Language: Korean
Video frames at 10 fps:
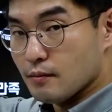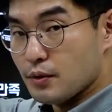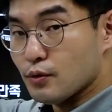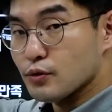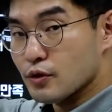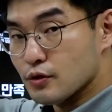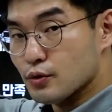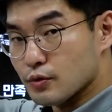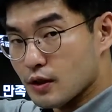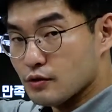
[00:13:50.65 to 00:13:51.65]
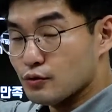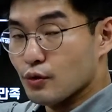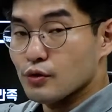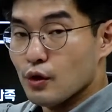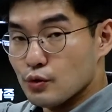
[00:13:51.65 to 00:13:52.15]
피동적인 존재
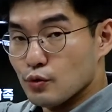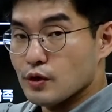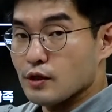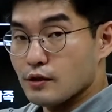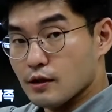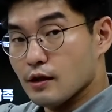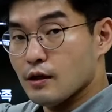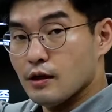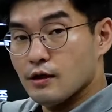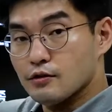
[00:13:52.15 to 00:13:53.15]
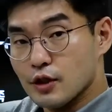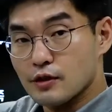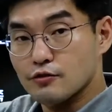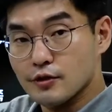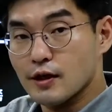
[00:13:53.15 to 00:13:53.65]
수동적인 존재 그렇게
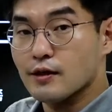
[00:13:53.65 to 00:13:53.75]
취한할 수가